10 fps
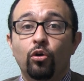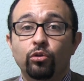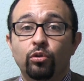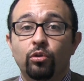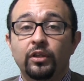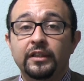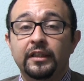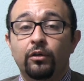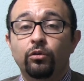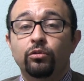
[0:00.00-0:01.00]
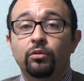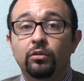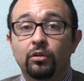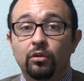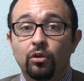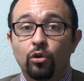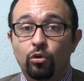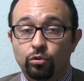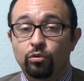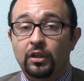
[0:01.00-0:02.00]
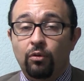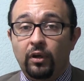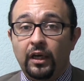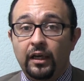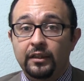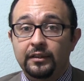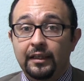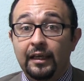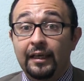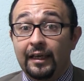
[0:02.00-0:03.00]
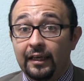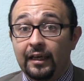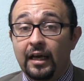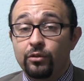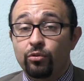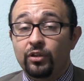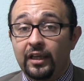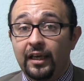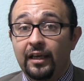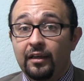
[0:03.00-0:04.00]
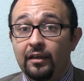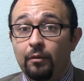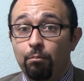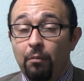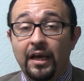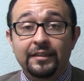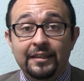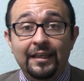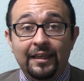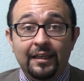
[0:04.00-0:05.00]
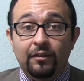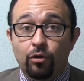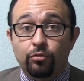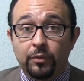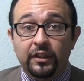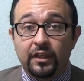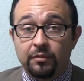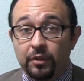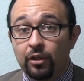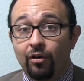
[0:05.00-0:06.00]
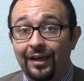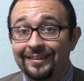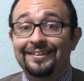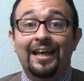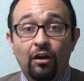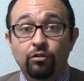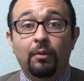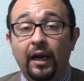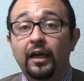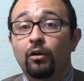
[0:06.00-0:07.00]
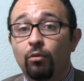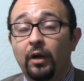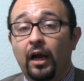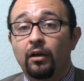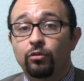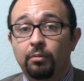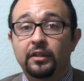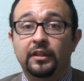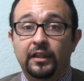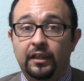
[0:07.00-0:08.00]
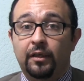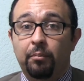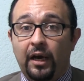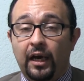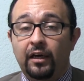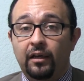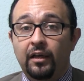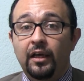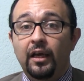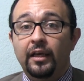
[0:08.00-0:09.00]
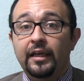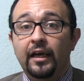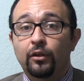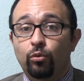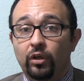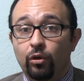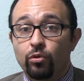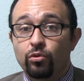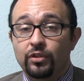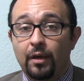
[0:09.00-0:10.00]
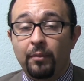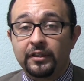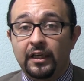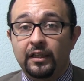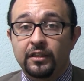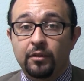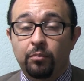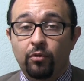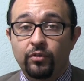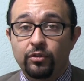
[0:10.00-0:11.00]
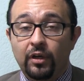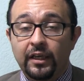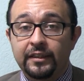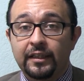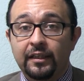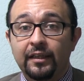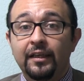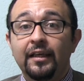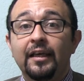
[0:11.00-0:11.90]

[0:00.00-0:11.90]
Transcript: costos logísticos, costos aduanales, que en caso de más de 2.000, 3.000 dólares te los van a cobrar, los vas a tener que pagar, ya que tu negocio sea más grande y se profesionalice,